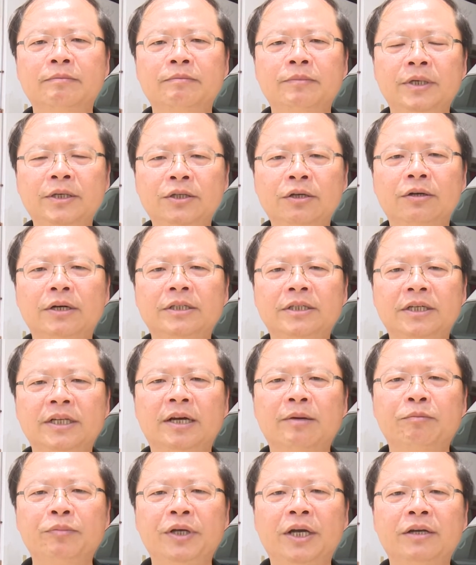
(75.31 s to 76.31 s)
民众啊尽
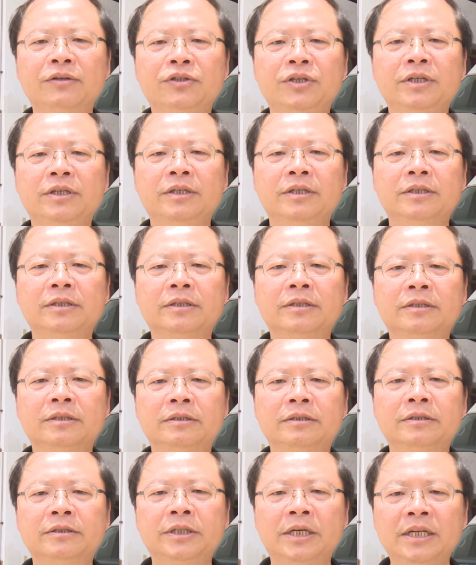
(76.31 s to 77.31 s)
量不要去
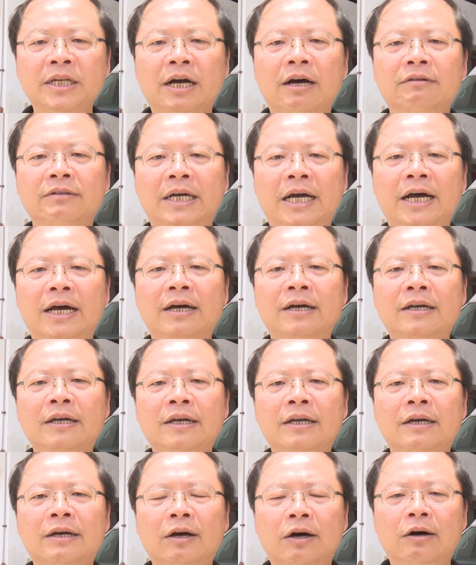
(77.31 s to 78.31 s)
惊扰它
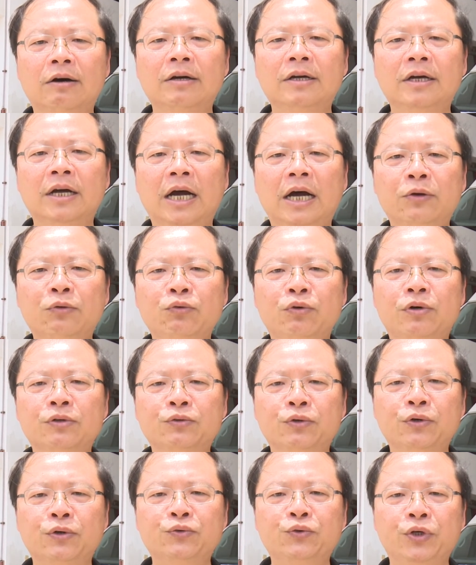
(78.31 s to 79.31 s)
哦啊，如果
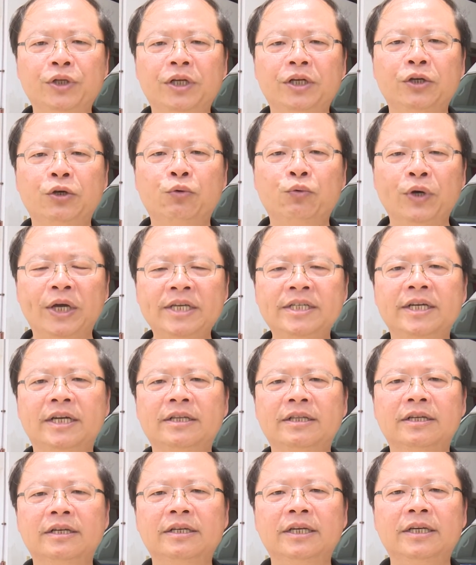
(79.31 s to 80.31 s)
说有觉得有危险
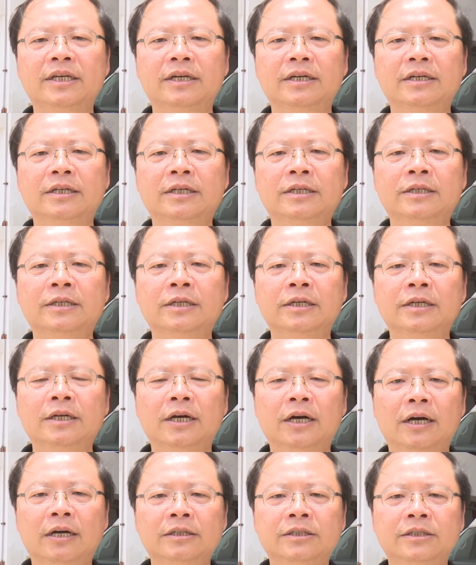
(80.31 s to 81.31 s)
的一个
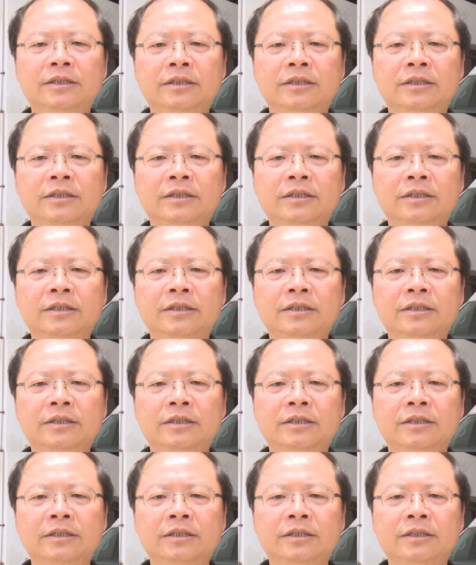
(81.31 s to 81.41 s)
啊